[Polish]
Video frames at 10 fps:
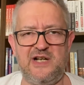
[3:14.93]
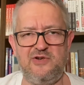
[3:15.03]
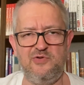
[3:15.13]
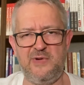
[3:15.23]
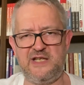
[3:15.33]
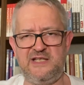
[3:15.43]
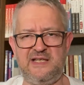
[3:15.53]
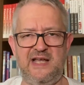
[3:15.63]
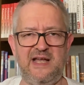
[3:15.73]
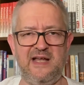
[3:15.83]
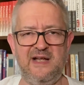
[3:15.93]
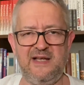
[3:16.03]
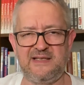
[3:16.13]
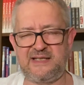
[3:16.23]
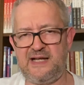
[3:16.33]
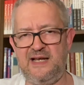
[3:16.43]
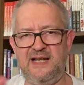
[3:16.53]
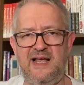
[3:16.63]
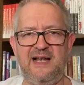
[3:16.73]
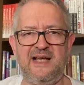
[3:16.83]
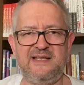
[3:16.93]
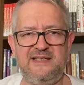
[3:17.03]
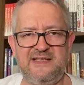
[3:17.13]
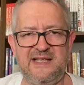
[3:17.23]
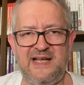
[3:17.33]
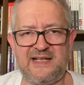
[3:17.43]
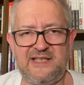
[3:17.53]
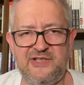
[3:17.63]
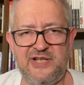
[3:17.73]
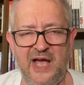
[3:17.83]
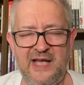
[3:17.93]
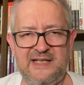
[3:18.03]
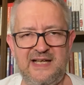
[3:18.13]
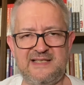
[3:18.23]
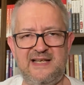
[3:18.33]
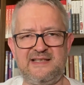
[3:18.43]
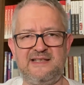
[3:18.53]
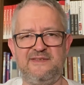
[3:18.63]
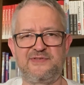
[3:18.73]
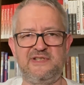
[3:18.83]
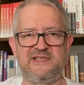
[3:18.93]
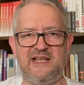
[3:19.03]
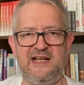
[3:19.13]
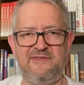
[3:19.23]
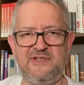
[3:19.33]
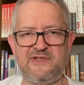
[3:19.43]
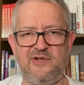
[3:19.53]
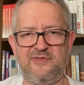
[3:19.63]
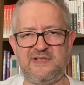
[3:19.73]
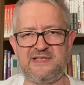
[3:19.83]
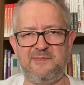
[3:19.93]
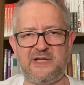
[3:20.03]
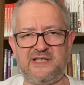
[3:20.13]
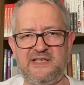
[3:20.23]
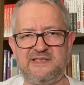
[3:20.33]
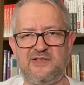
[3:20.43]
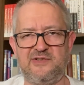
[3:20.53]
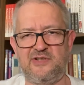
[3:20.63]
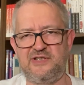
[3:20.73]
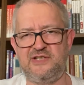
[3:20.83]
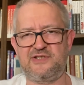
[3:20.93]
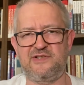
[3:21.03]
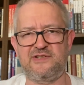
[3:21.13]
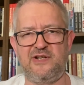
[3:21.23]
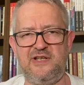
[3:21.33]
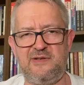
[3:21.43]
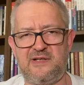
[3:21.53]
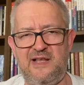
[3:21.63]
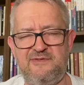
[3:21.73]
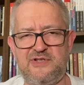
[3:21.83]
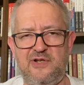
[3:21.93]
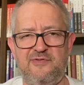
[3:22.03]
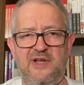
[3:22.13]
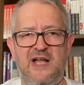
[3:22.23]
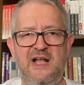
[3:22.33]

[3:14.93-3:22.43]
L'Humanité, Tralalala, inne jakieś gazety, wszystkie lewicowe, z Ameryki co, to też lewicowe.